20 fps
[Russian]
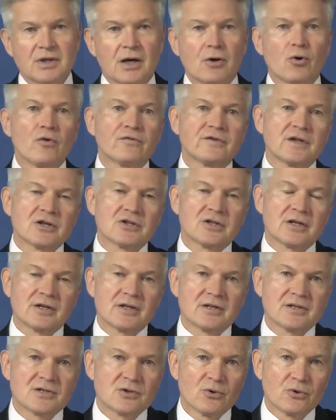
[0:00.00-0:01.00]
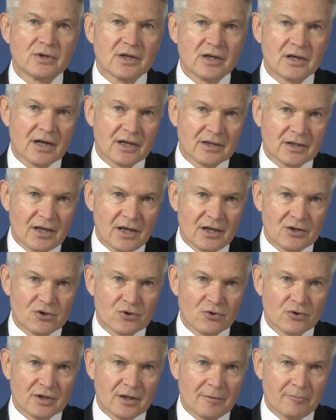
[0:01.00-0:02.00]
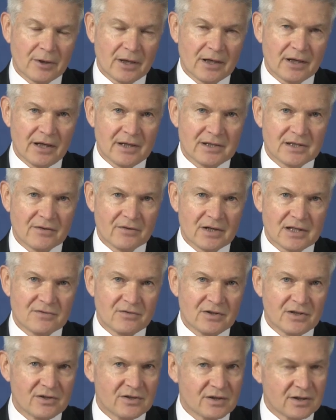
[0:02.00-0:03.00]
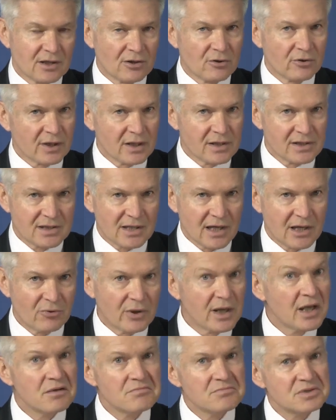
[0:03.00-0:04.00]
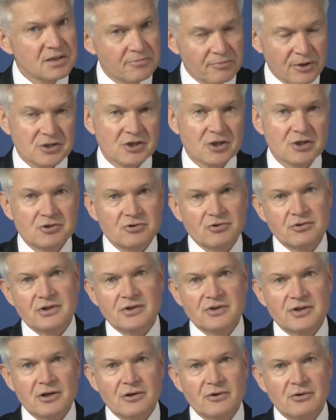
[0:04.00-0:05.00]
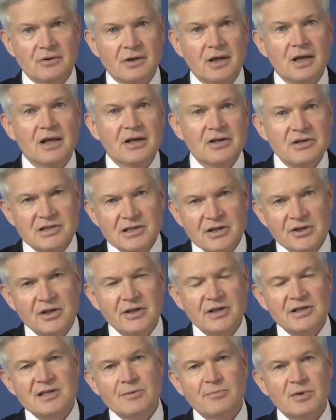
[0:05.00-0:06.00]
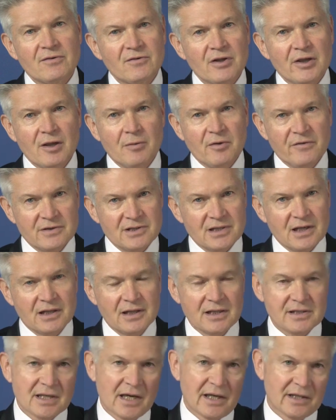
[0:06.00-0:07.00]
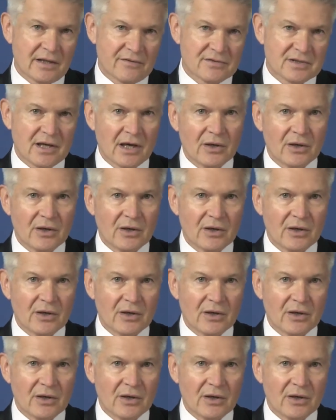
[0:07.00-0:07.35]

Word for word: Таков наш традиционный краткий отчет о прогрессе в развитии технологии Skyway за прошедшую неделю. Следите за обновлением официальных сайтов